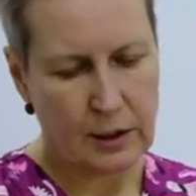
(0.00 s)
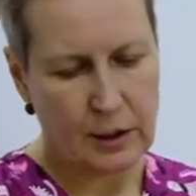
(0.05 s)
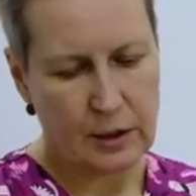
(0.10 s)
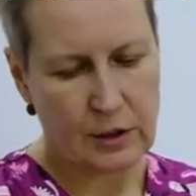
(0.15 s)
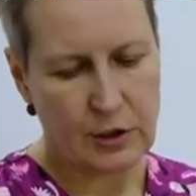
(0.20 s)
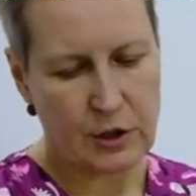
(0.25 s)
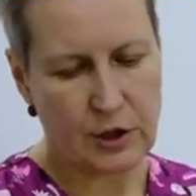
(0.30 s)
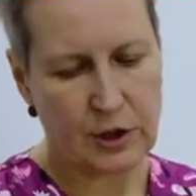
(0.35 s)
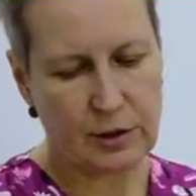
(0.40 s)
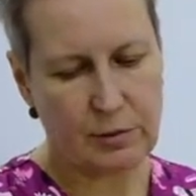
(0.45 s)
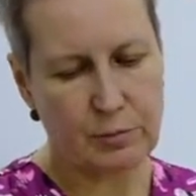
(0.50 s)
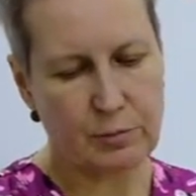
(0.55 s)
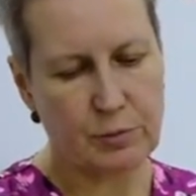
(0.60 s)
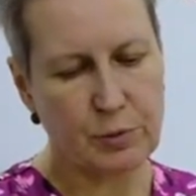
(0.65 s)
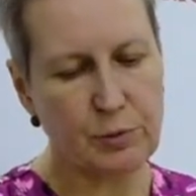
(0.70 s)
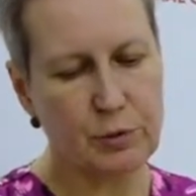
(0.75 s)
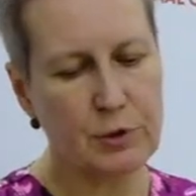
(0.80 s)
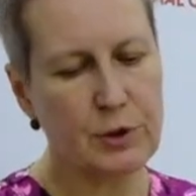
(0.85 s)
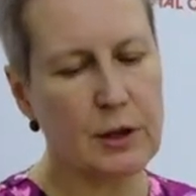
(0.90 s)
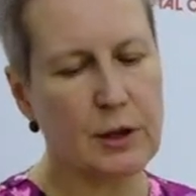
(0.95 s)
чем
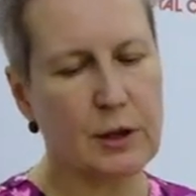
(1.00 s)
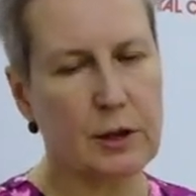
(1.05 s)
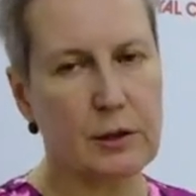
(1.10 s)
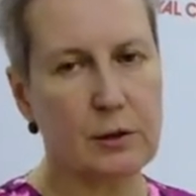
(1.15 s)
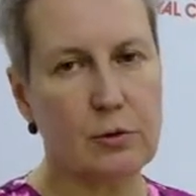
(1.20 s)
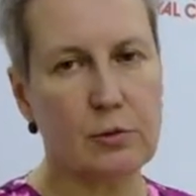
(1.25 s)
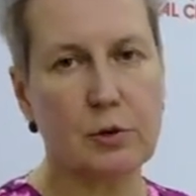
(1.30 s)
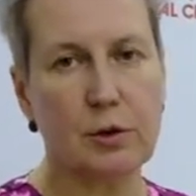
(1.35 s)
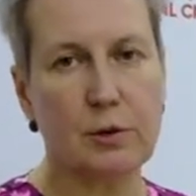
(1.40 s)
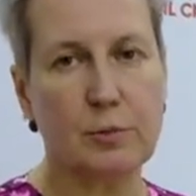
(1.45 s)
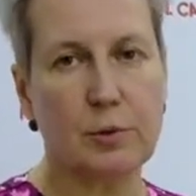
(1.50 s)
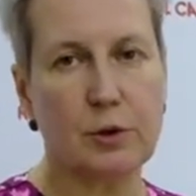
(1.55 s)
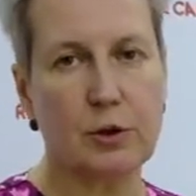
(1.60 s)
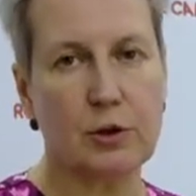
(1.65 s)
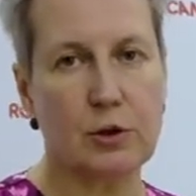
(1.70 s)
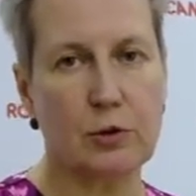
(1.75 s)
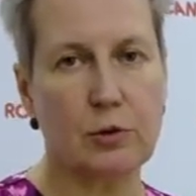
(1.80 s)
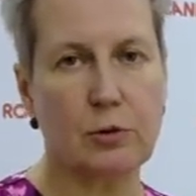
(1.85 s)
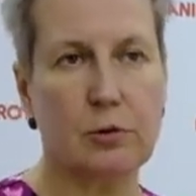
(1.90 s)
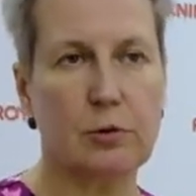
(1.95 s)
пудель, который
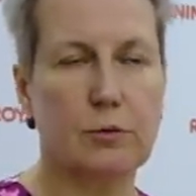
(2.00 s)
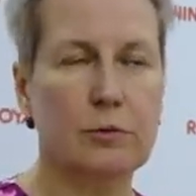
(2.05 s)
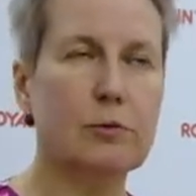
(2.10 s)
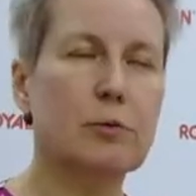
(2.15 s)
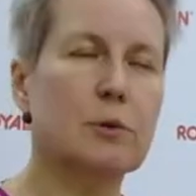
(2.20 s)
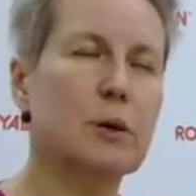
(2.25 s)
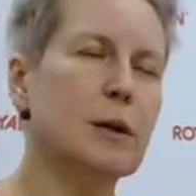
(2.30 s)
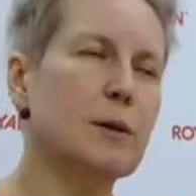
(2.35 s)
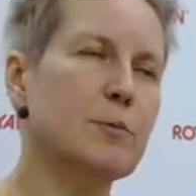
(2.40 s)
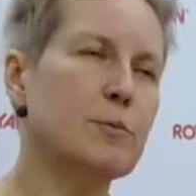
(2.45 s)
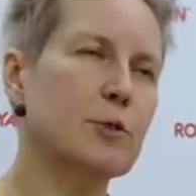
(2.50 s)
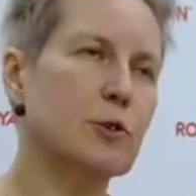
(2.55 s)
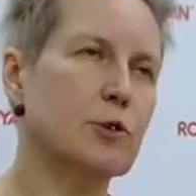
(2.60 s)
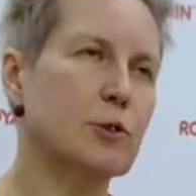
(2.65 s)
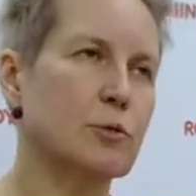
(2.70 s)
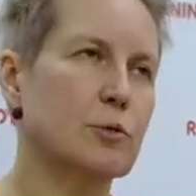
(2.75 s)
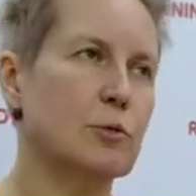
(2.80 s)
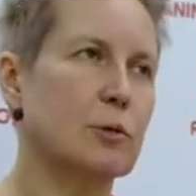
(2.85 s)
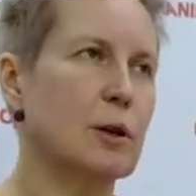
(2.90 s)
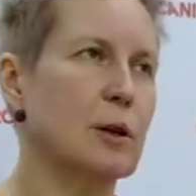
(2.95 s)
пришел, ну или
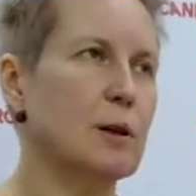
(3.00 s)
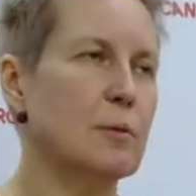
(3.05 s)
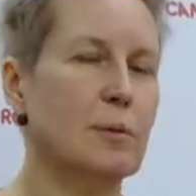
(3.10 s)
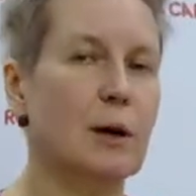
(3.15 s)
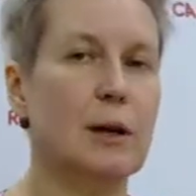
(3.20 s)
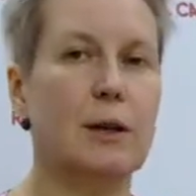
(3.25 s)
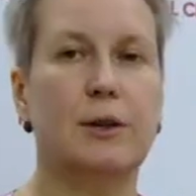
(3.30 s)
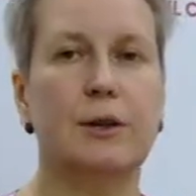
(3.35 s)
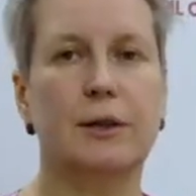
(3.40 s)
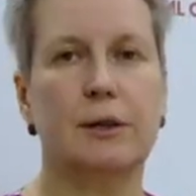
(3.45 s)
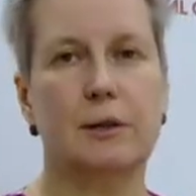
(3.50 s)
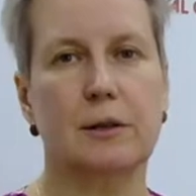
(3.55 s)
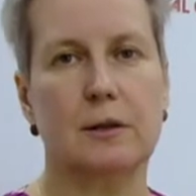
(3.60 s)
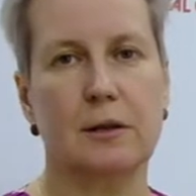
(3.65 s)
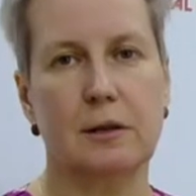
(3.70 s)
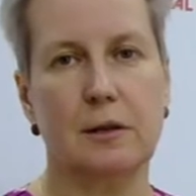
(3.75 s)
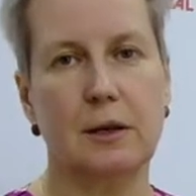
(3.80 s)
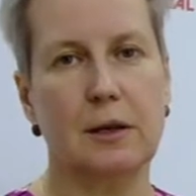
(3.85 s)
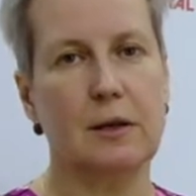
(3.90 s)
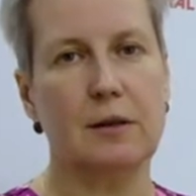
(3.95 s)
бешон, или мальтеза,
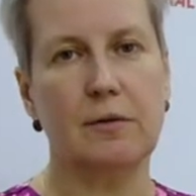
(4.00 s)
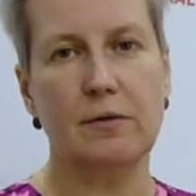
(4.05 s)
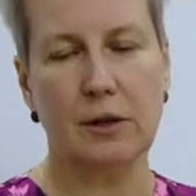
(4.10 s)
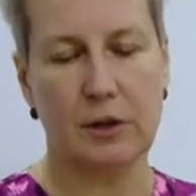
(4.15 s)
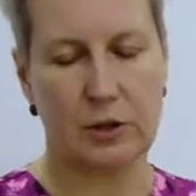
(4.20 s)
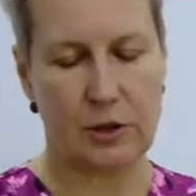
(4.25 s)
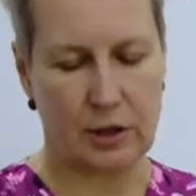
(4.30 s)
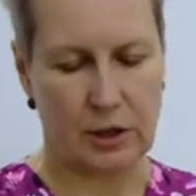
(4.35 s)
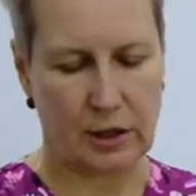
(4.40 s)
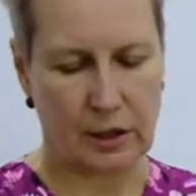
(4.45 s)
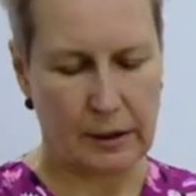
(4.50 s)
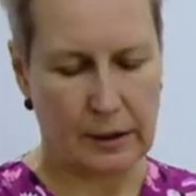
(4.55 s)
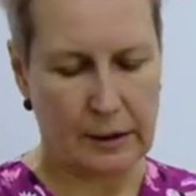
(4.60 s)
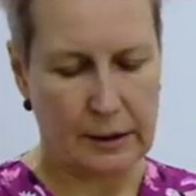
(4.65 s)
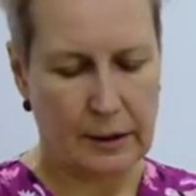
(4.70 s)
да, неважно,